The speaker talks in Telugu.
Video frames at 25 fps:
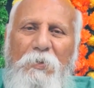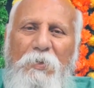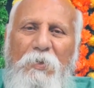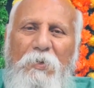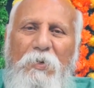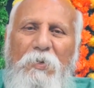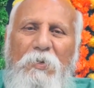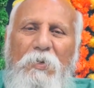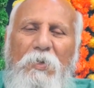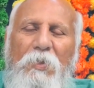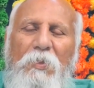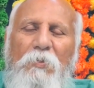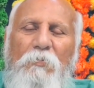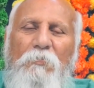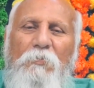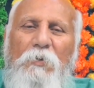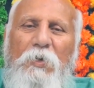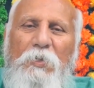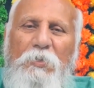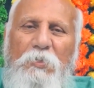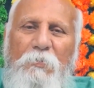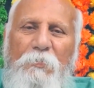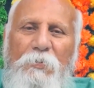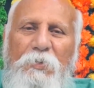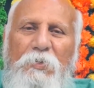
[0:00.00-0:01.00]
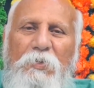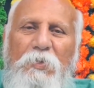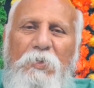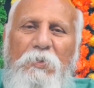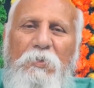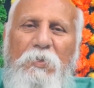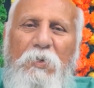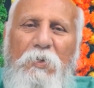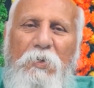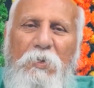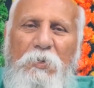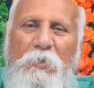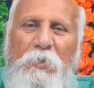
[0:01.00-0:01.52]
ప్రమద గణాలకు
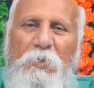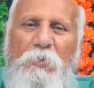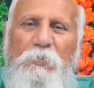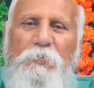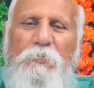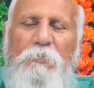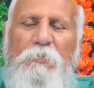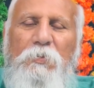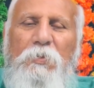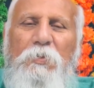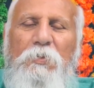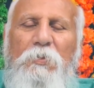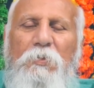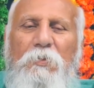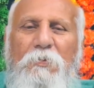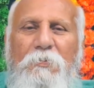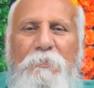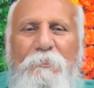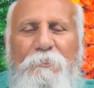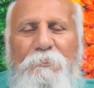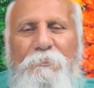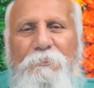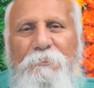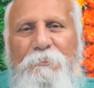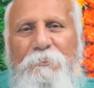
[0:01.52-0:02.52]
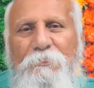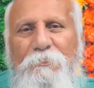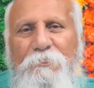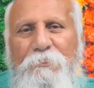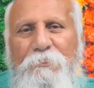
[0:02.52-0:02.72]
అధిపతి కనుక గణేశుడు అన్నారు